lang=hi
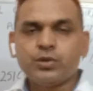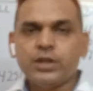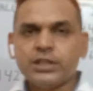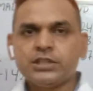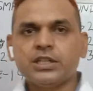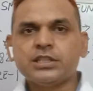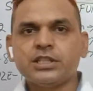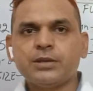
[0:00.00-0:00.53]
तो
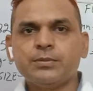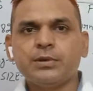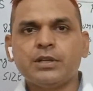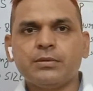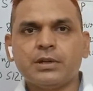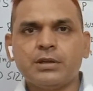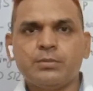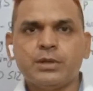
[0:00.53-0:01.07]
नेक्स्ट एस के
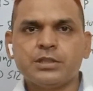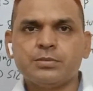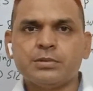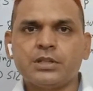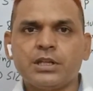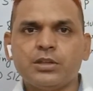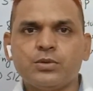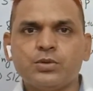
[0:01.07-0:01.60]
बारे में बेस्ट
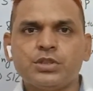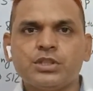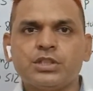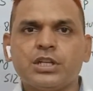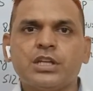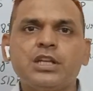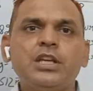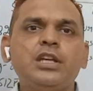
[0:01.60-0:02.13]
बताने की कोशिश
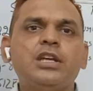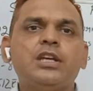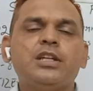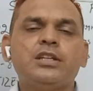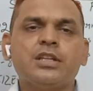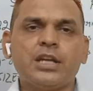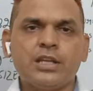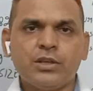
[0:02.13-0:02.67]
करेंगे
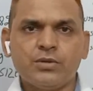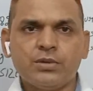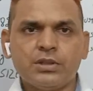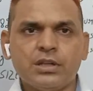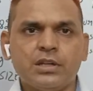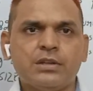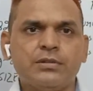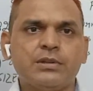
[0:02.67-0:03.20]
थैंक यू
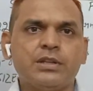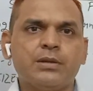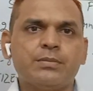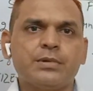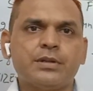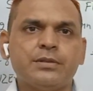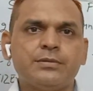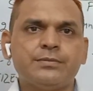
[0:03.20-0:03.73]
एंड
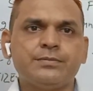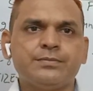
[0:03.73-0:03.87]
धन्यवाद